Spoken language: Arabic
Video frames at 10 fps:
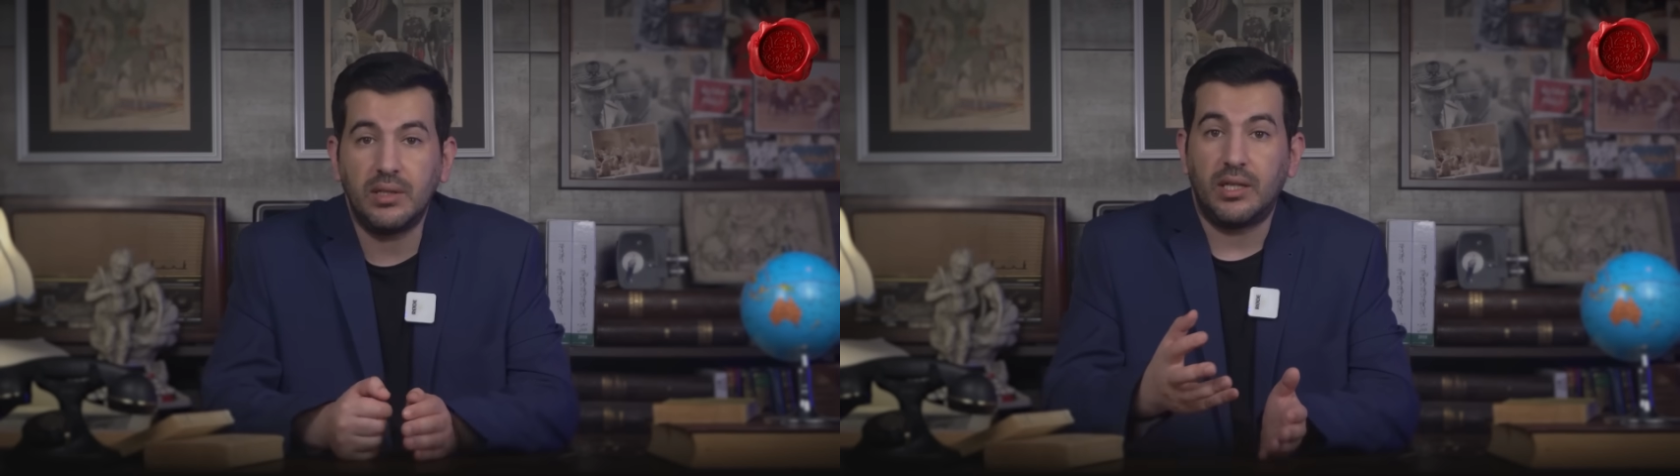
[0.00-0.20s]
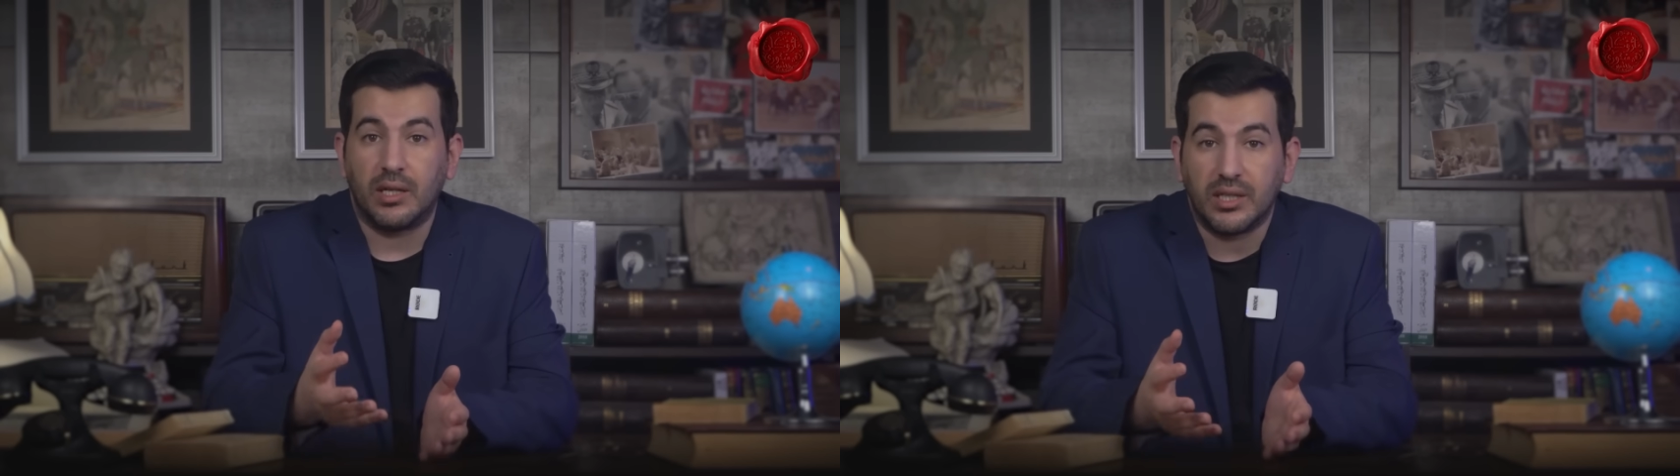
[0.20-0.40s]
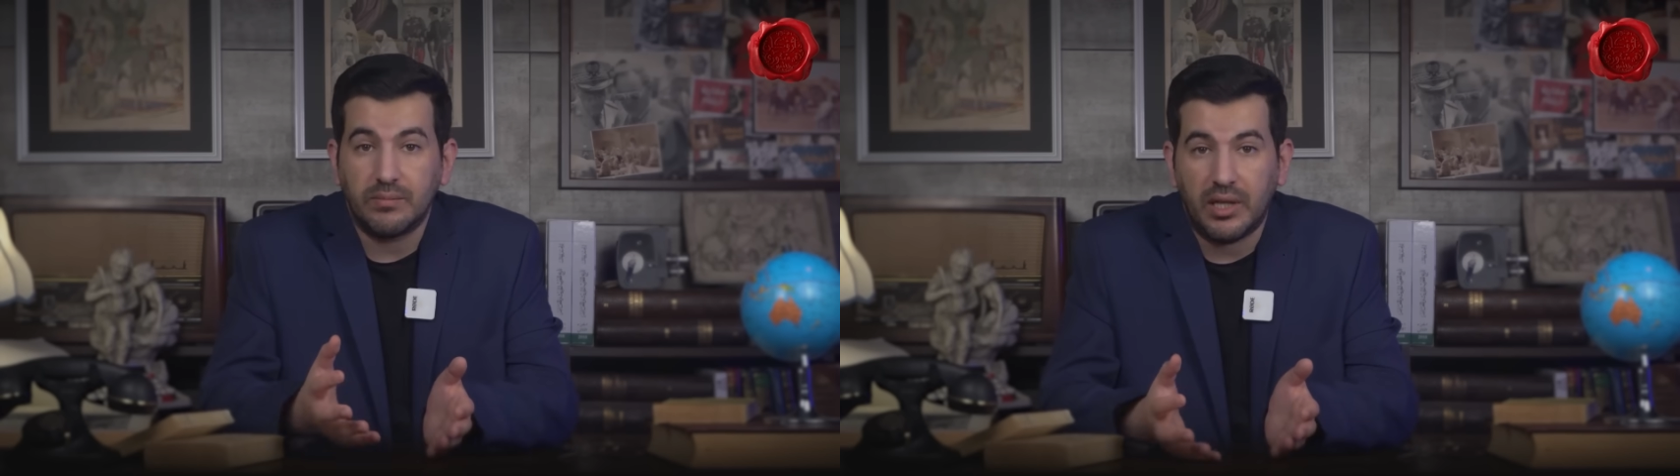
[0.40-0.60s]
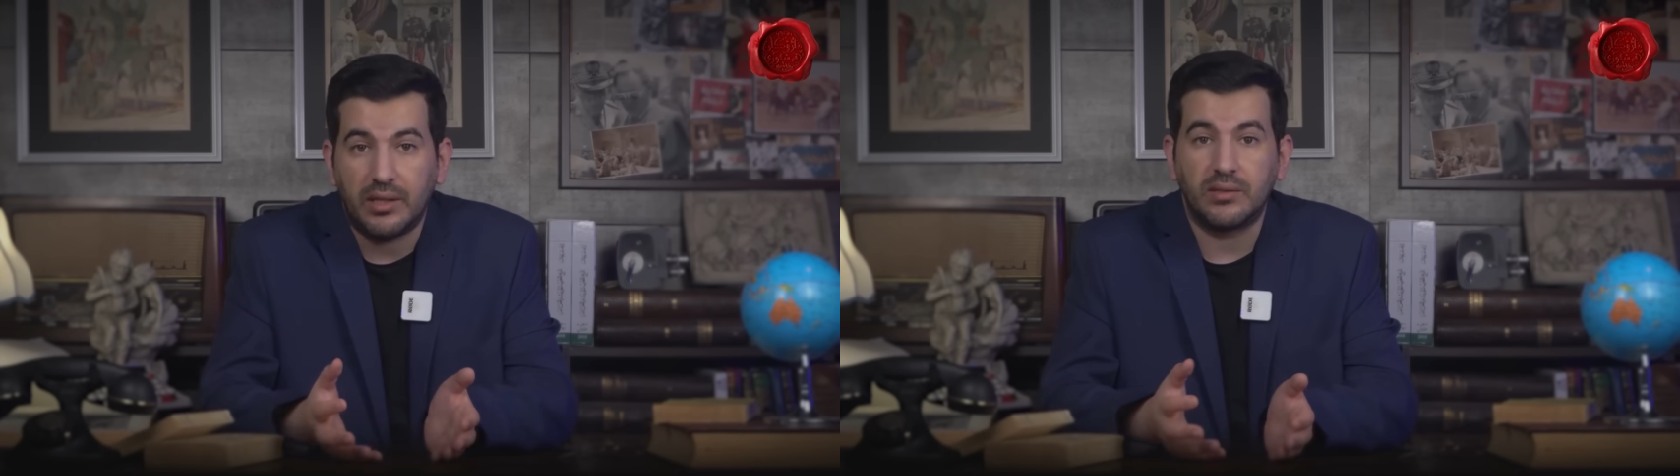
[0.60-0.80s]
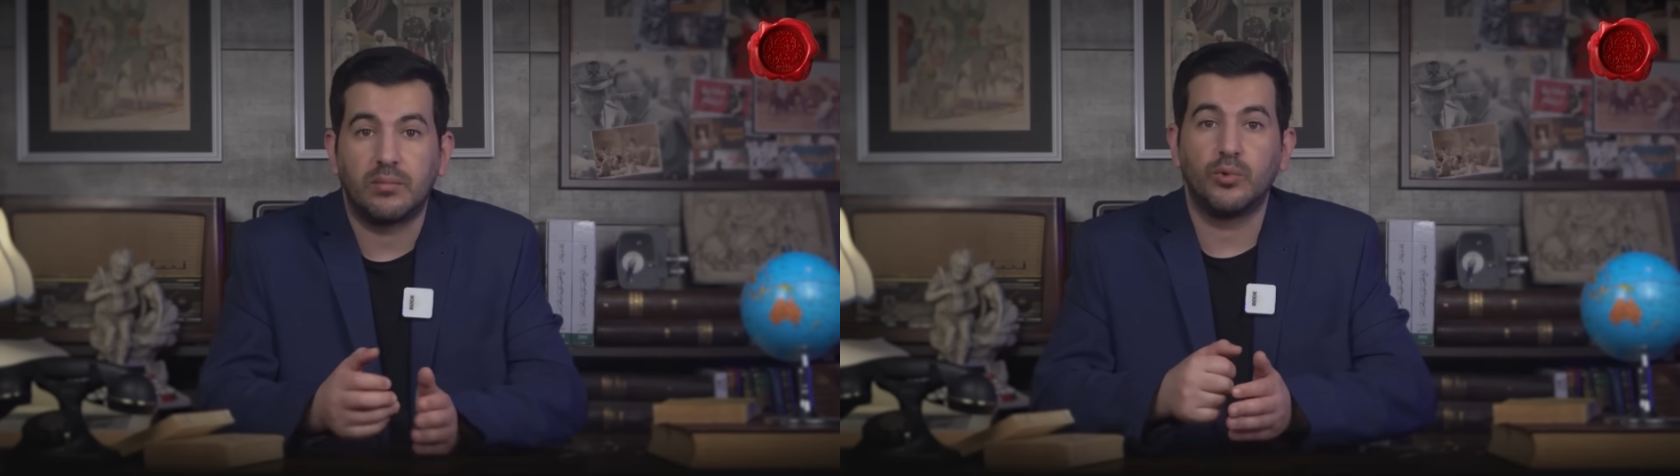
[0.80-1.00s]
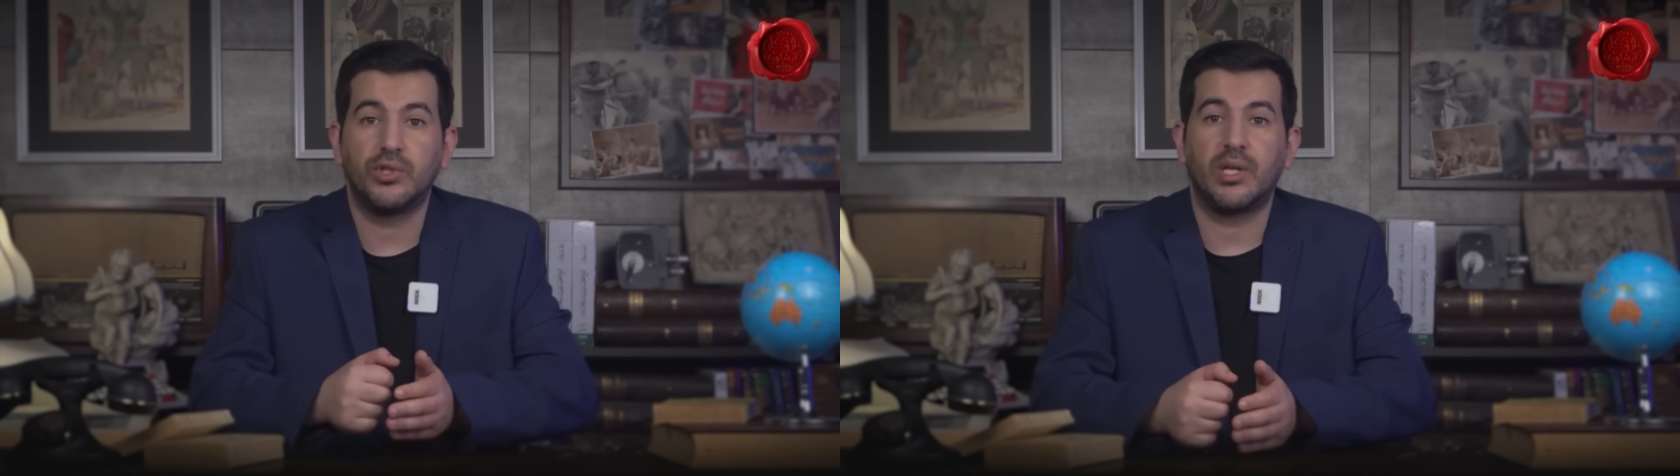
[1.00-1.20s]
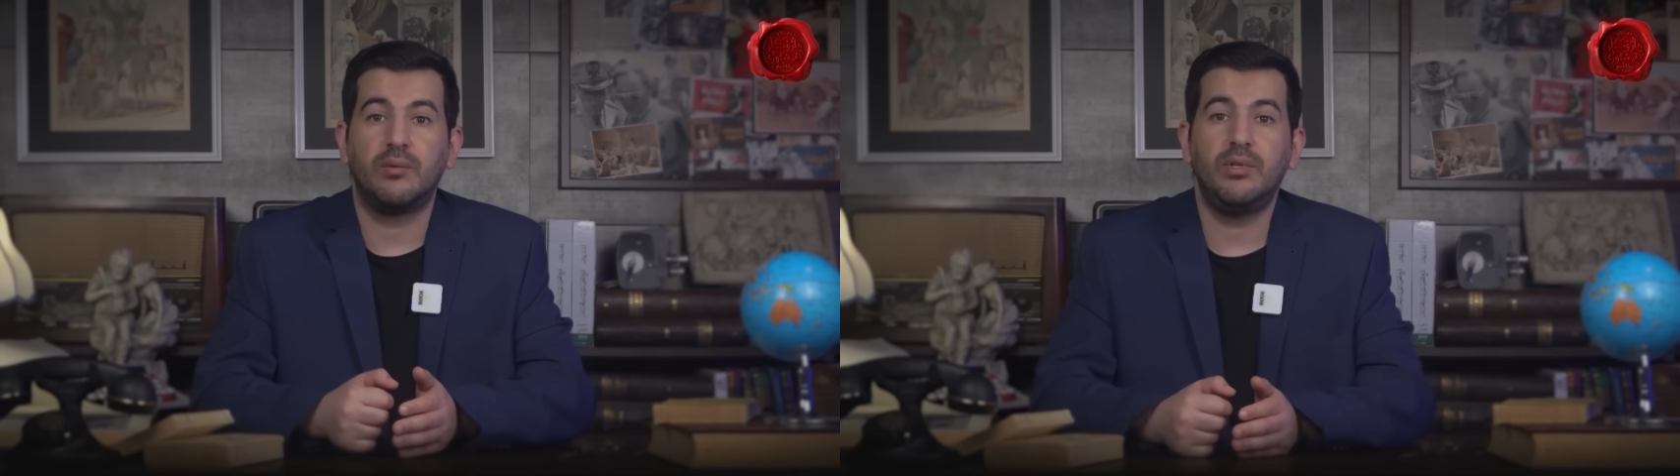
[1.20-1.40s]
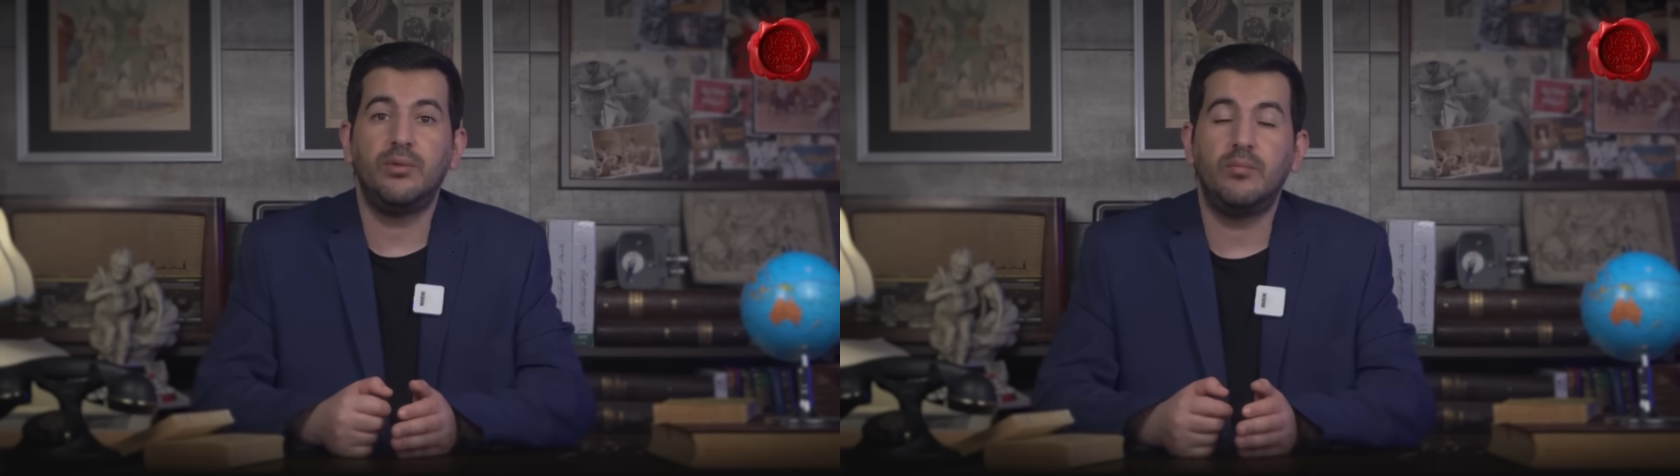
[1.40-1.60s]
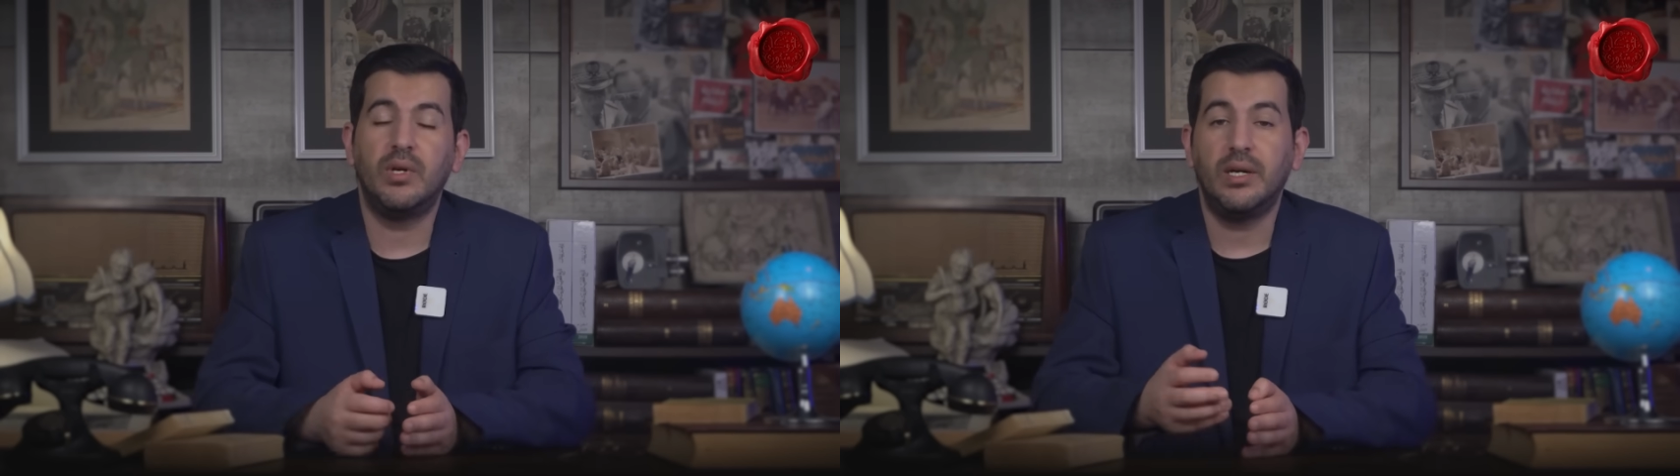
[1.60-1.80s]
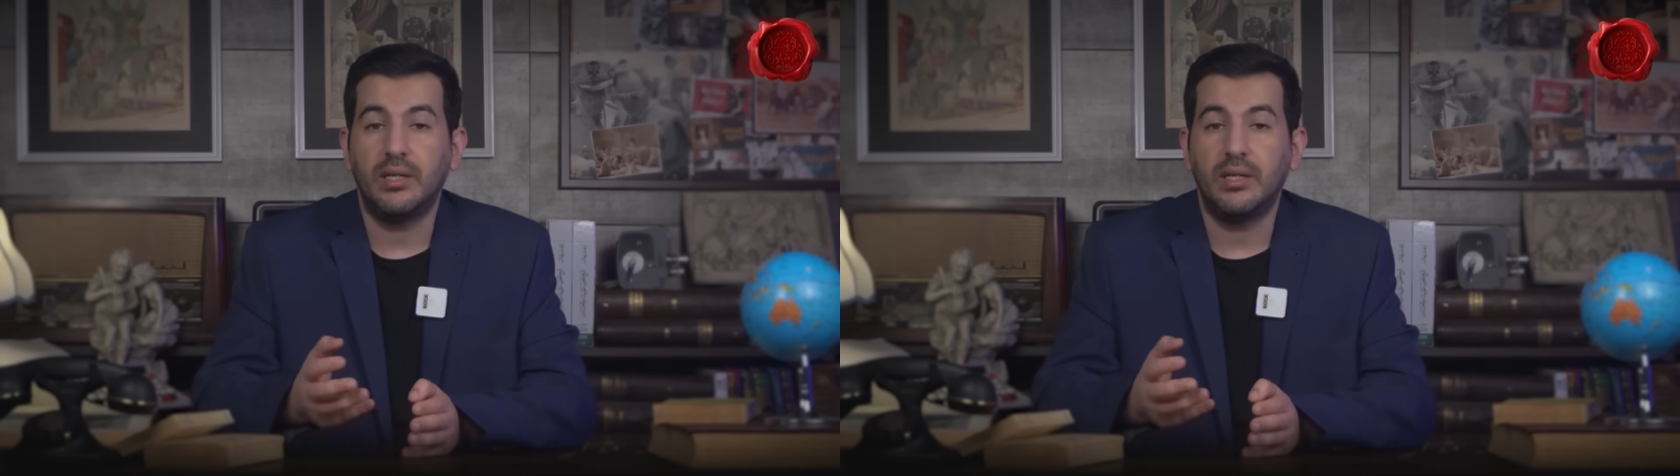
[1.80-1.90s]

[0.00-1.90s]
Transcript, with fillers: كيهضر مع الناس البسطاء منهم